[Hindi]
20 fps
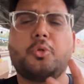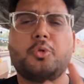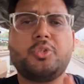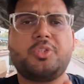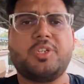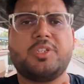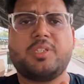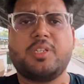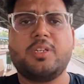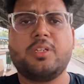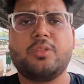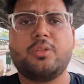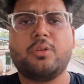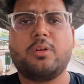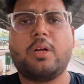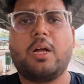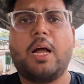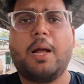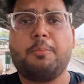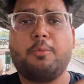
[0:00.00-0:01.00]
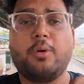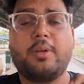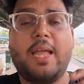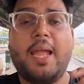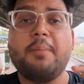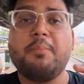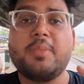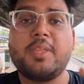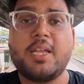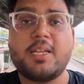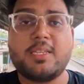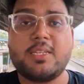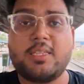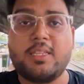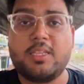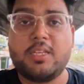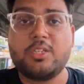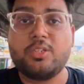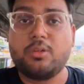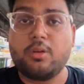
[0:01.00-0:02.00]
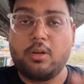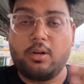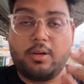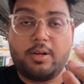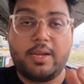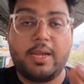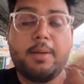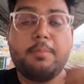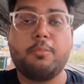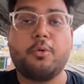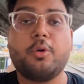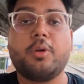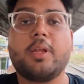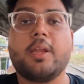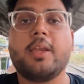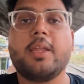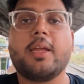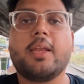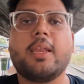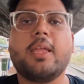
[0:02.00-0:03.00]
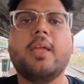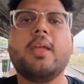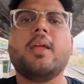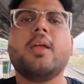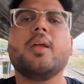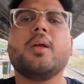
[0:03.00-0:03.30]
दो स्टेशन तक तो आपको टाइम दिया जाता था ट्रेन बोर्ड करने के लिए